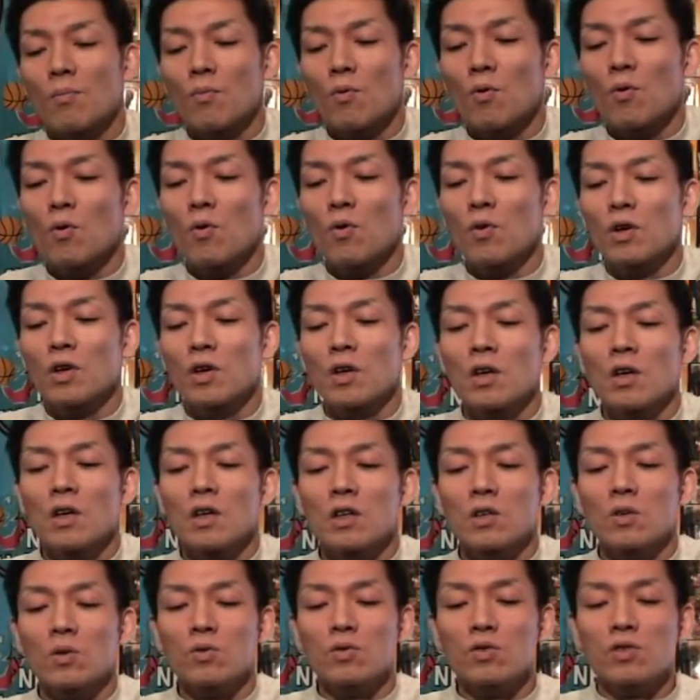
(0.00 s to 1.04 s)
もう
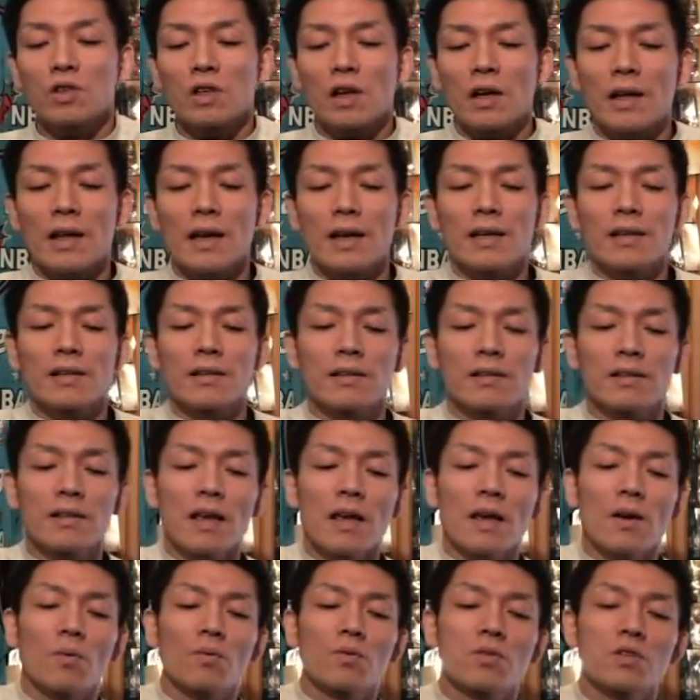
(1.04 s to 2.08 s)
一つしかないん
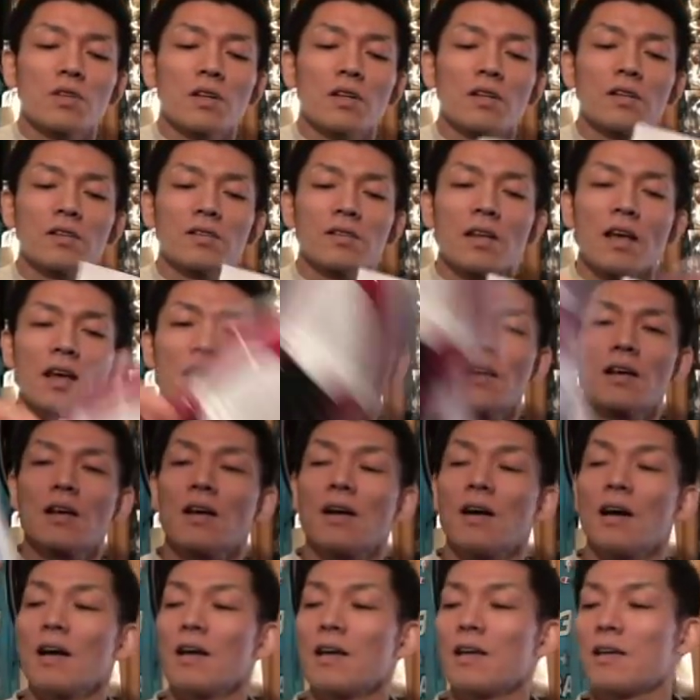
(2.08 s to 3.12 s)
で、こちらですね。
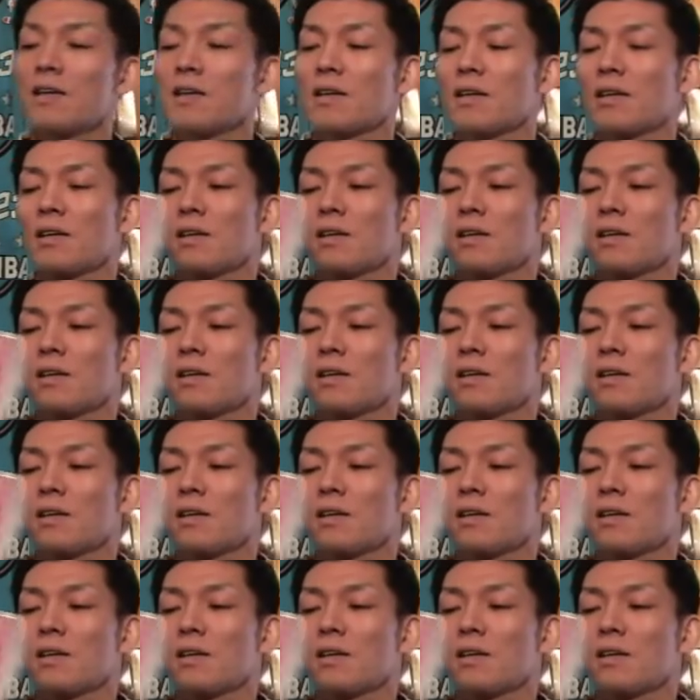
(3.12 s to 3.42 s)
はい。